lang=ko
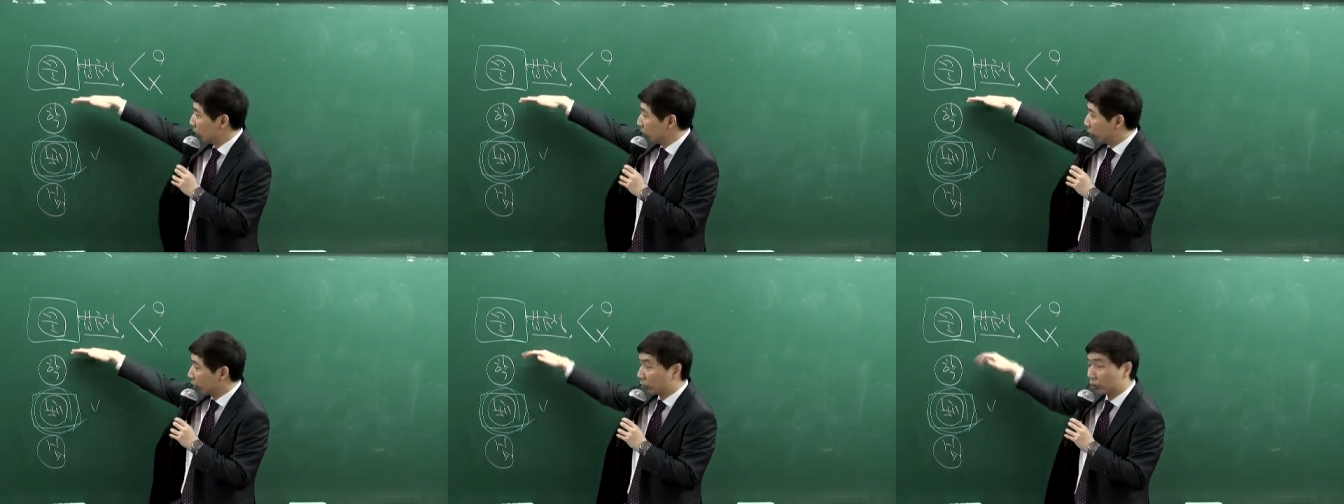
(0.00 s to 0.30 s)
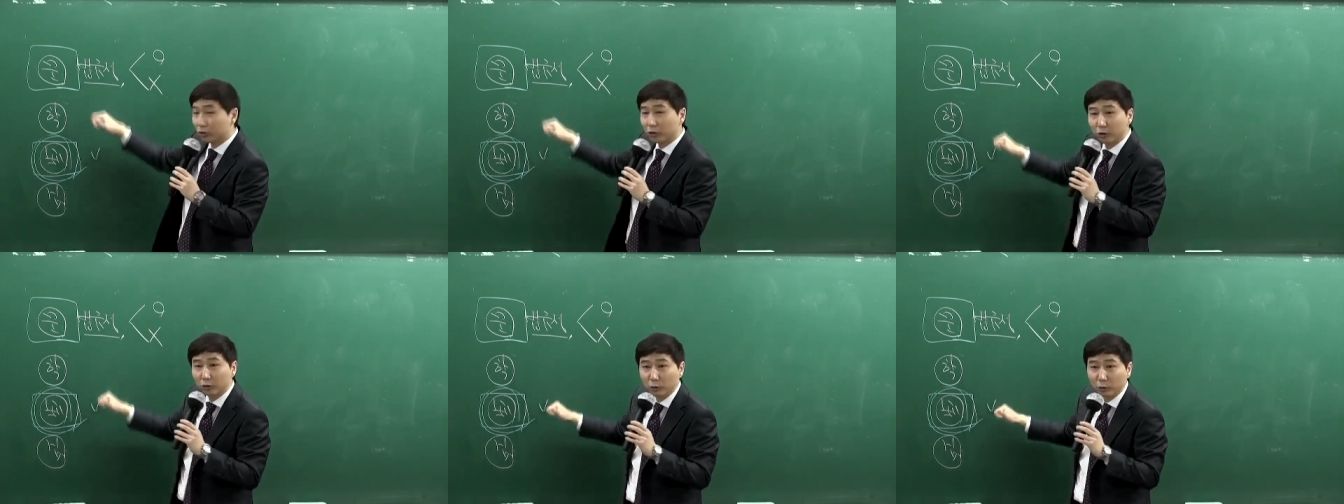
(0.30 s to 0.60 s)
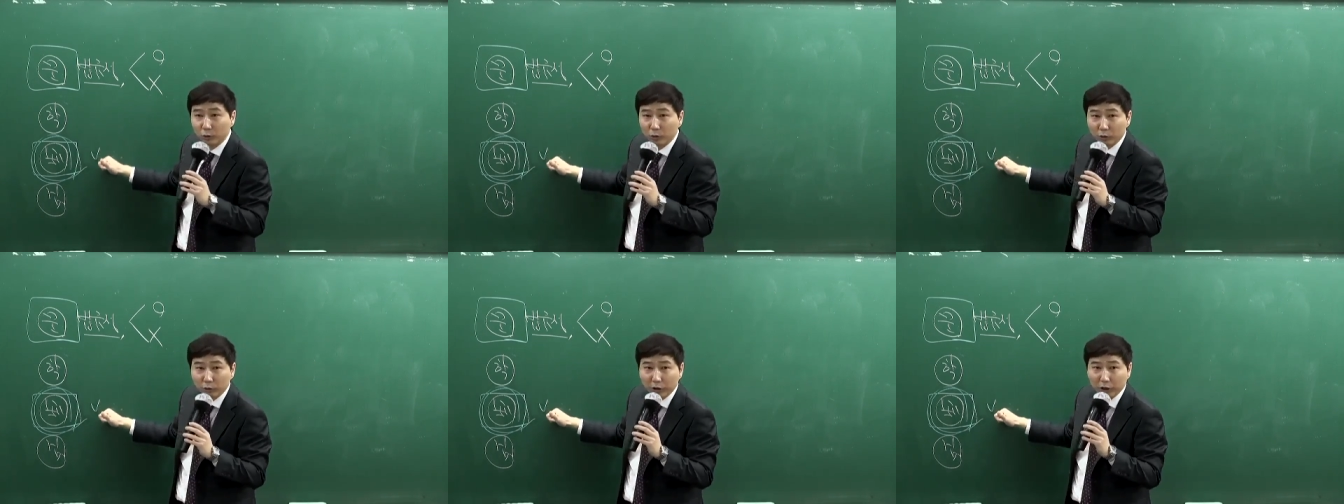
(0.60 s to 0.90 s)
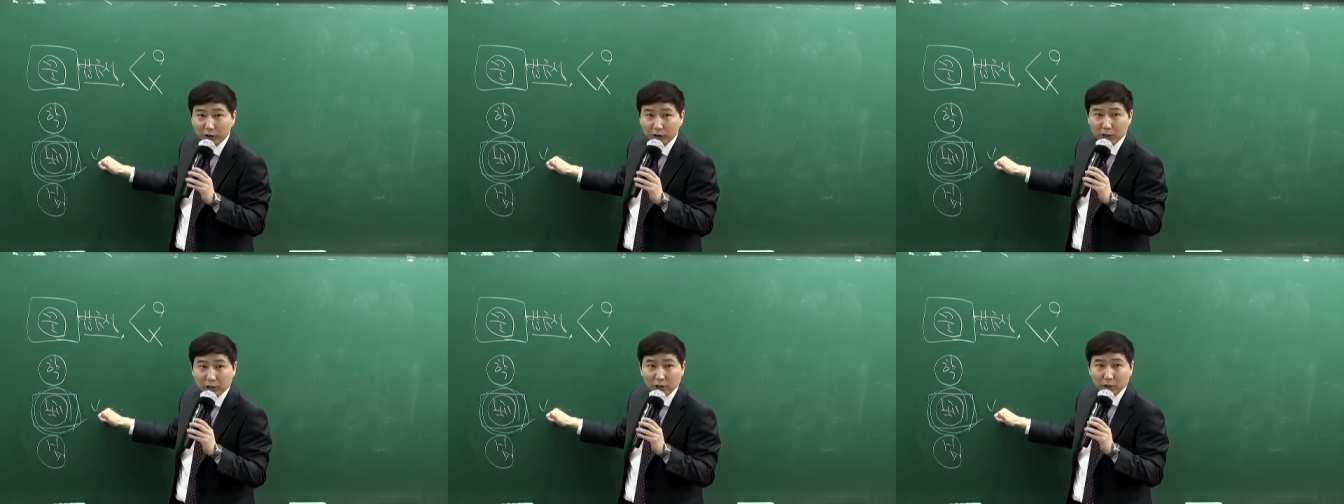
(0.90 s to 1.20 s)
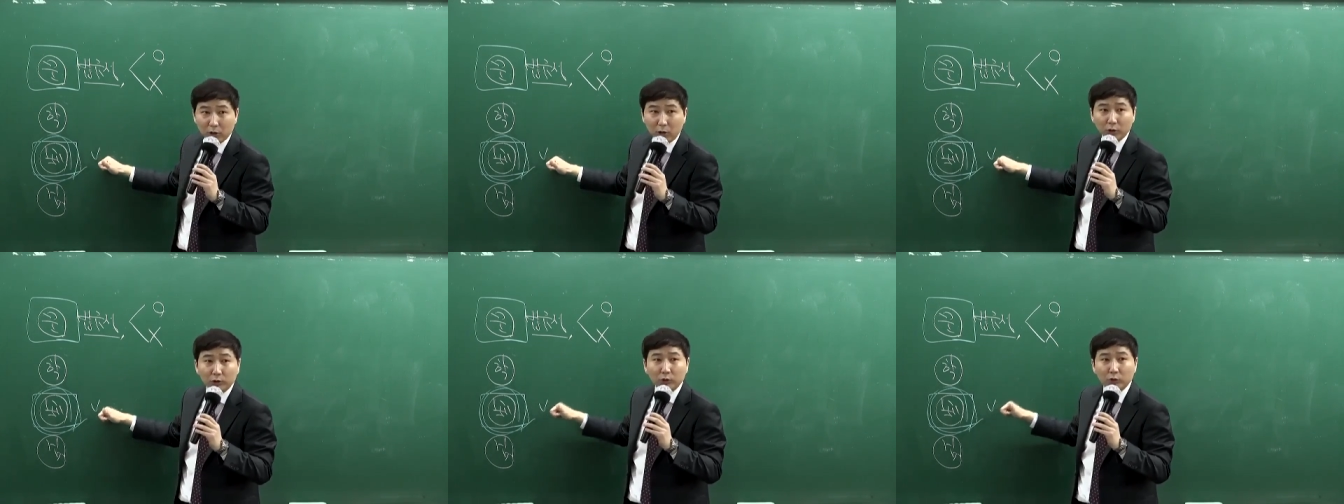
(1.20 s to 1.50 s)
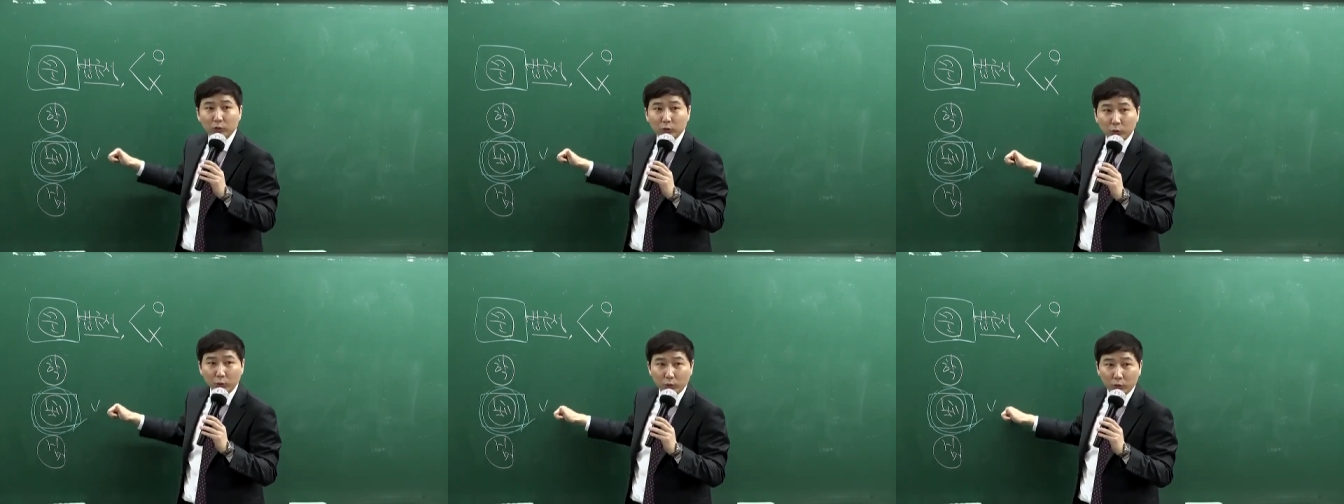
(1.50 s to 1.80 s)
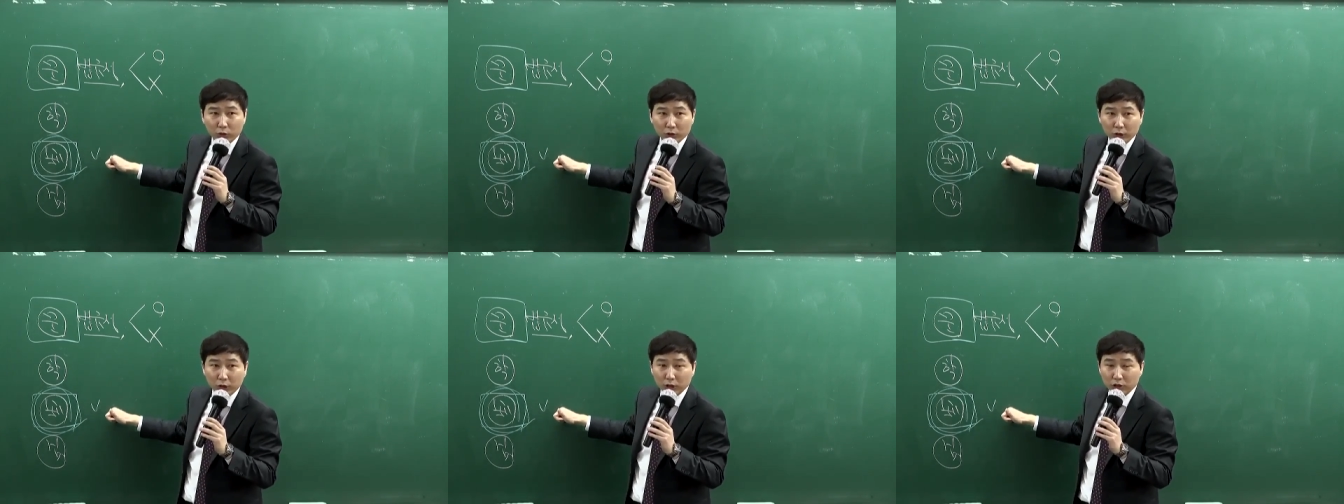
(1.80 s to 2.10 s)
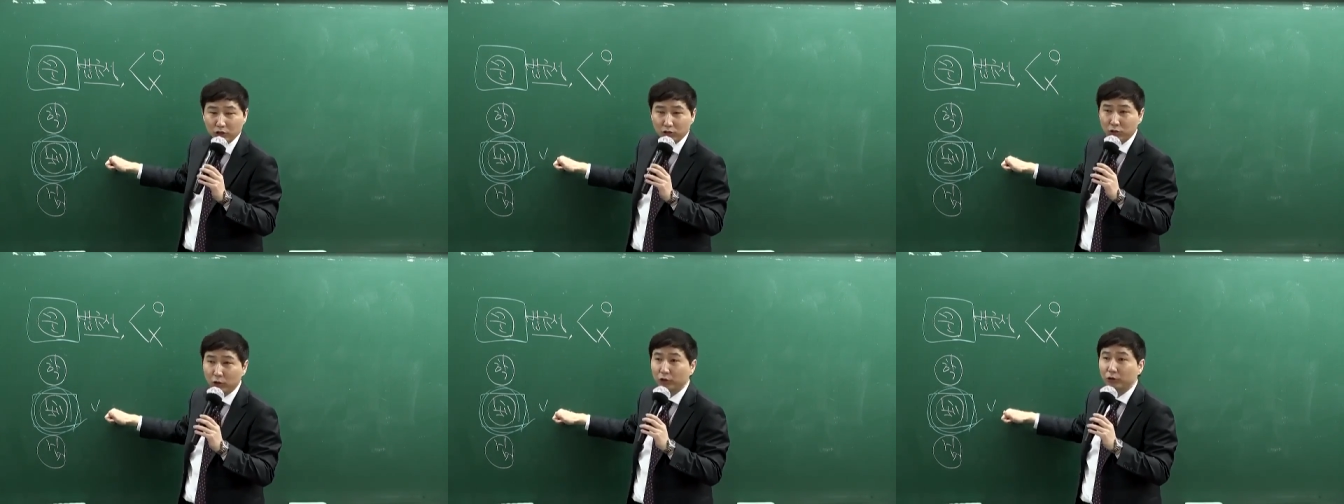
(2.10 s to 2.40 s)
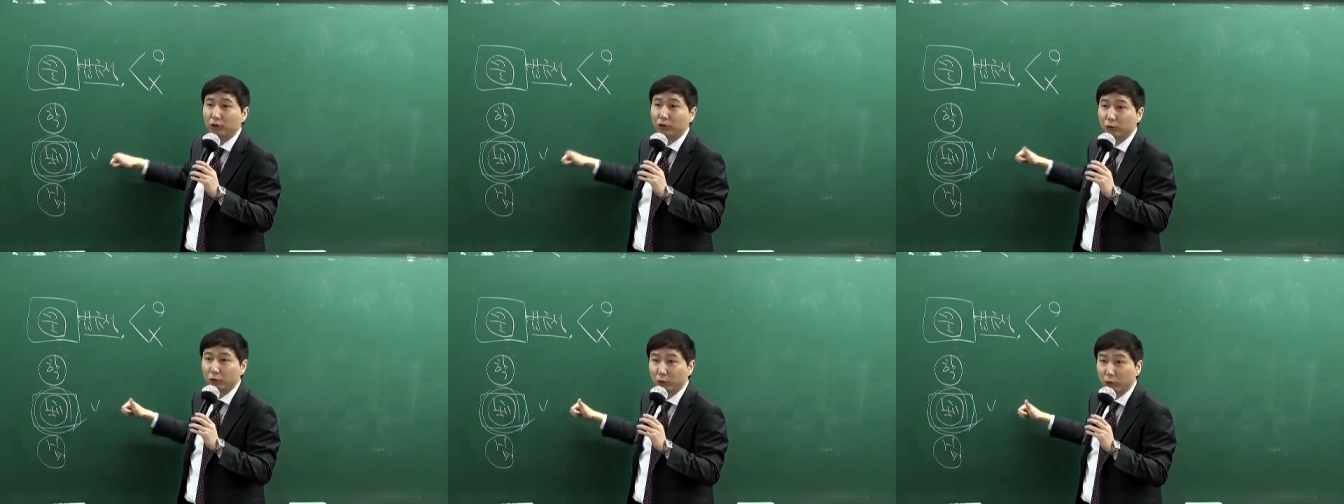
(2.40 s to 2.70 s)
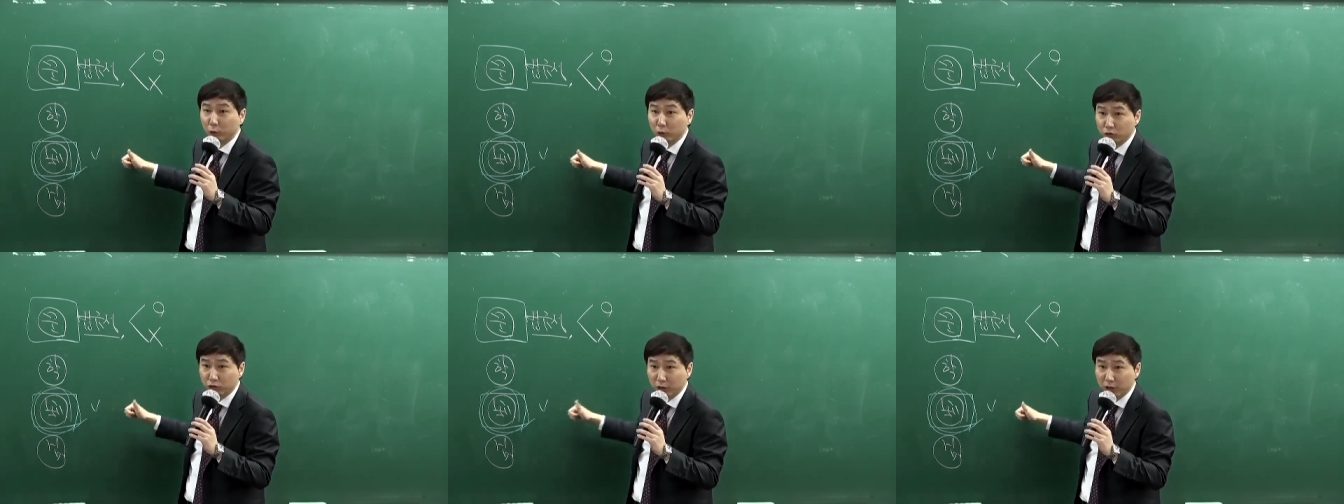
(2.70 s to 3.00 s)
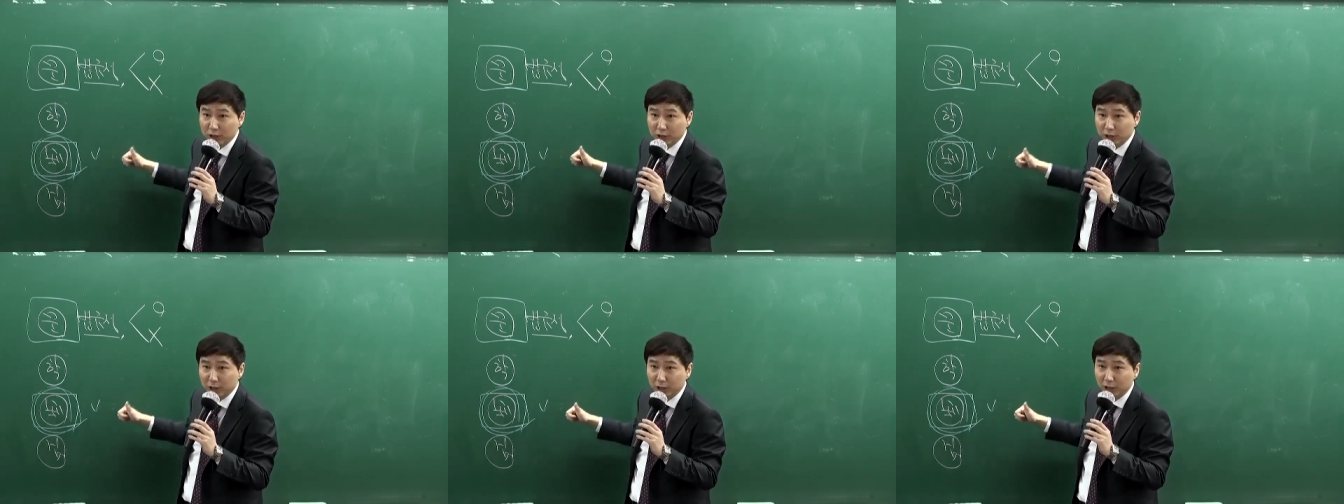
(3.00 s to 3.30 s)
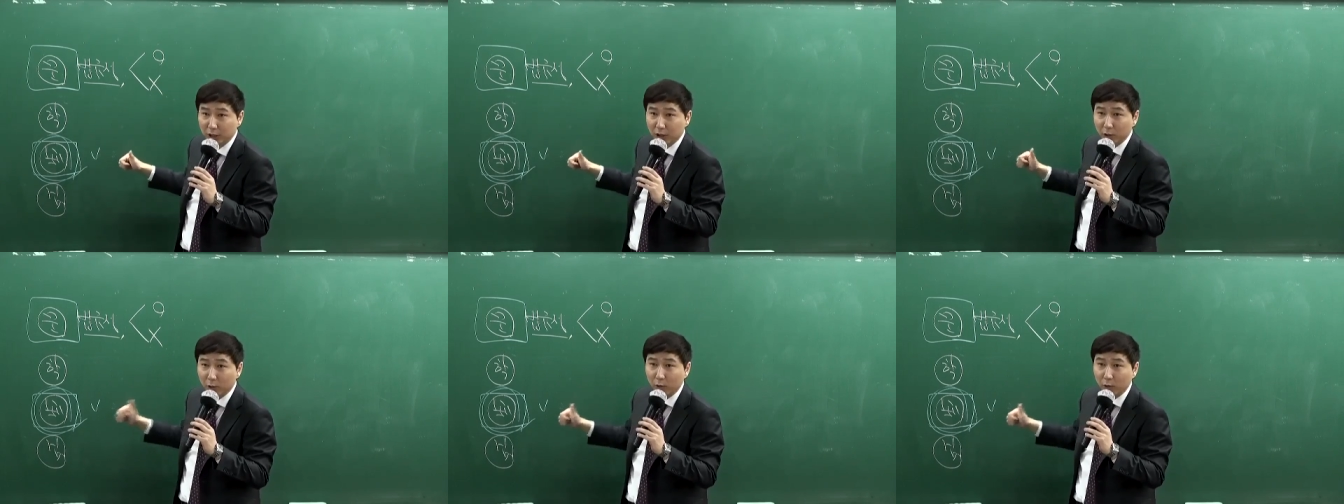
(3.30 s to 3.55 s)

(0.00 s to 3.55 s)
어떤 논거에 의해서 어떤 요건을 가지고 어떤 결론을 추출하는지